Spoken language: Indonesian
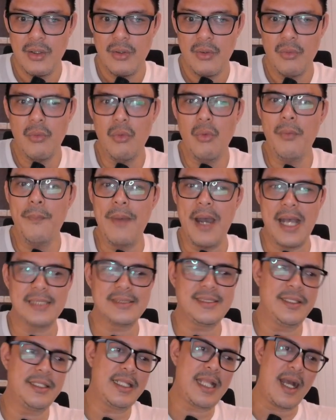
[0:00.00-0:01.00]
Uh
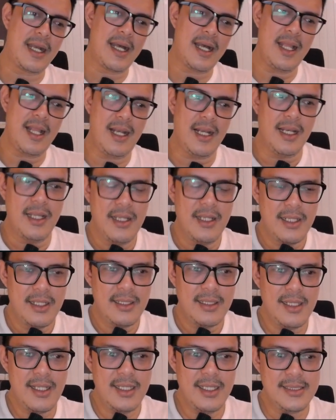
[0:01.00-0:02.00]
bahasnya nakal.
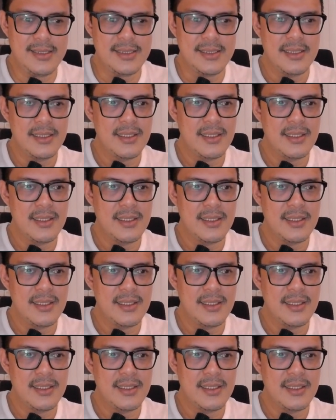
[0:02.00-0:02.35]
Nice.